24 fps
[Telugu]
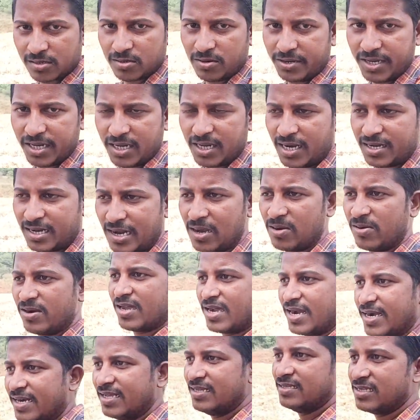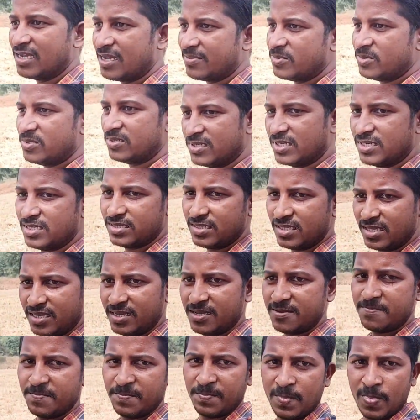కొన్ని కట్టలు కూడా కట్టించాము ఇది
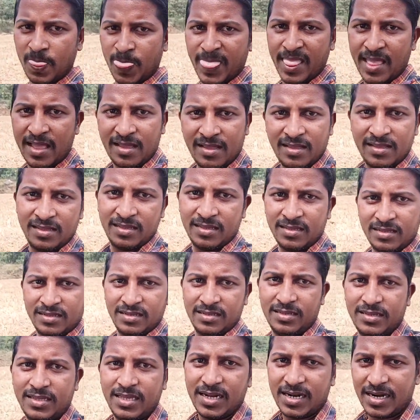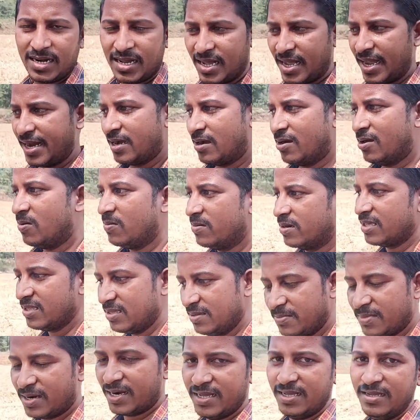ఇది ఇక్కడ హైట్లో
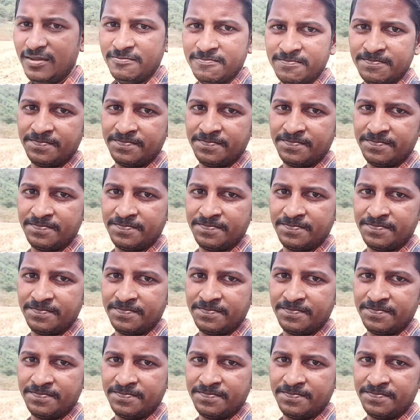ఉంటుంది మడి